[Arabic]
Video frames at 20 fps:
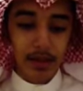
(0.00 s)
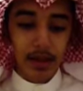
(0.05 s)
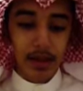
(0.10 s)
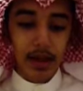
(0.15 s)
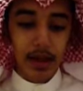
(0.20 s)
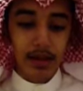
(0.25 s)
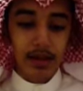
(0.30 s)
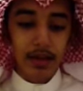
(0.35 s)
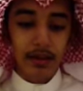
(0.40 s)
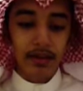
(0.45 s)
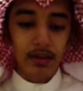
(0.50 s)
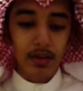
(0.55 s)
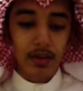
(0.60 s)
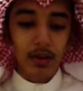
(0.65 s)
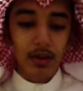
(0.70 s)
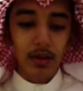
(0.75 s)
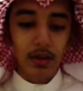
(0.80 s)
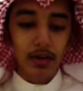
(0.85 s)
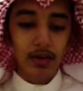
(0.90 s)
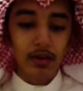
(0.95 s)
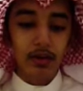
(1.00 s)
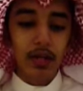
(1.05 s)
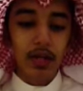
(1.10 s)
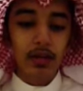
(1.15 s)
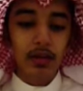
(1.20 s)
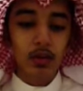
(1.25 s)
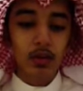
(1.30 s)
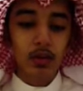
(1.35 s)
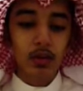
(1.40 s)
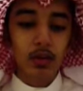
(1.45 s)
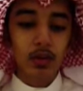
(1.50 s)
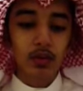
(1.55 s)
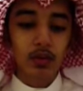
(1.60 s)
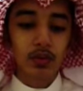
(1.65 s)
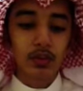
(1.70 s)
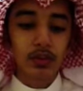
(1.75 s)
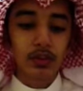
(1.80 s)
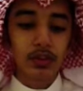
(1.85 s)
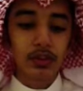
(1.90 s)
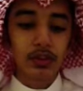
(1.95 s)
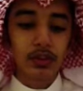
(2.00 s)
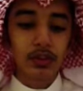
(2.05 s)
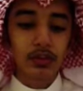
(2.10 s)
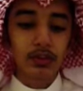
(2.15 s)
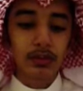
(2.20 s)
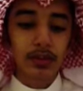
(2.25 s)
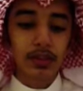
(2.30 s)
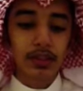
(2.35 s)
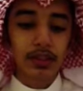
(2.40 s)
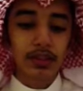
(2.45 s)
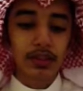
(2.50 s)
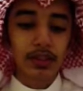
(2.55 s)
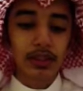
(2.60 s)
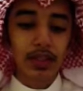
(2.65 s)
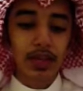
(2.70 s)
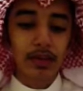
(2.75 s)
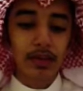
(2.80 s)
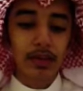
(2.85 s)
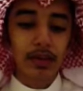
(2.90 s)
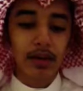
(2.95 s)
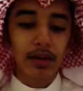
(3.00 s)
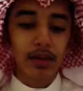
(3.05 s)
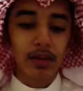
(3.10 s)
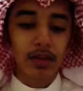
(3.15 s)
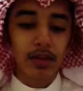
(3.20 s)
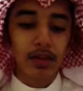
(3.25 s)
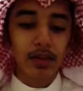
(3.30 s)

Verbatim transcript: أن الدخان يدخل في زمرة الخبائث